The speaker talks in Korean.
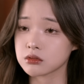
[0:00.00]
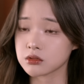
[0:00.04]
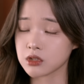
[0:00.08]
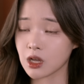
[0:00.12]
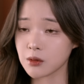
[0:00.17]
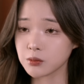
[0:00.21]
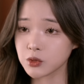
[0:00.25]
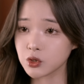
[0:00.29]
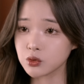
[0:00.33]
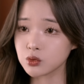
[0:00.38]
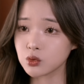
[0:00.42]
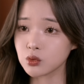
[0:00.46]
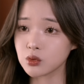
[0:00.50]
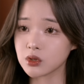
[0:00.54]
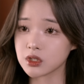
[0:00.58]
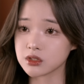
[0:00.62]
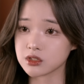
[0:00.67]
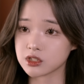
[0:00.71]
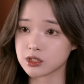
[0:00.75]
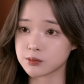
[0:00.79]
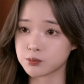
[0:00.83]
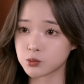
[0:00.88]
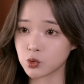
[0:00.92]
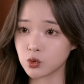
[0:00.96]
3년
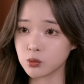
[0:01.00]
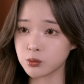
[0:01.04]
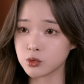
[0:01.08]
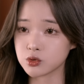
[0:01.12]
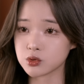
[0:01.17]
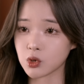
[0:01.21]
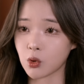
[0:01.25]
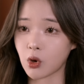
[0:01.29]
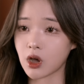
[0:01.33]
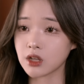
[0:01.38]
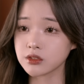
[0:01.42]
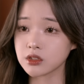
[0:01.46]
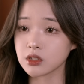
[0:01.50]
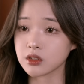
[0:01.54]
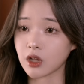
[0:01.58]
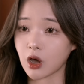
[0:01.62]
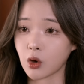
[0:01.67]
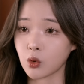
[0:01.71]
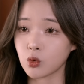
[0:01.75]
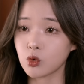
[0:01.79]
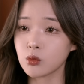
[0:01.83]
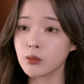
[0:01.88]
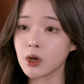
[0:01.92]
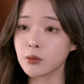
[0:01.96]
동안 집 돌본 저한테는
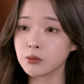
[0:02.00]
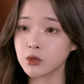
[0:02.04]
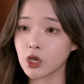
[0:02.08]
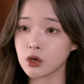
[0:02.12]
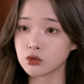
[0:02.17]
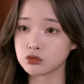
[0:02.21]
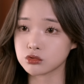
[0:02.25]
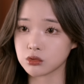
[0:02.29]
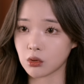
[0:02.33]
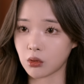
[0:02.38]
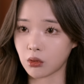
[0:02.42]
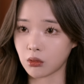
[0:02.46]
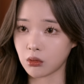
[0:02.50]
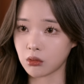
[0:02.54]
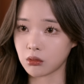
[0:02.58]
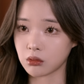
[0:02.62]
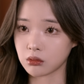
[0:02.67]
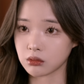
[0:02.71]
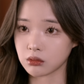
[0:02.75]
안 고맙냐고요.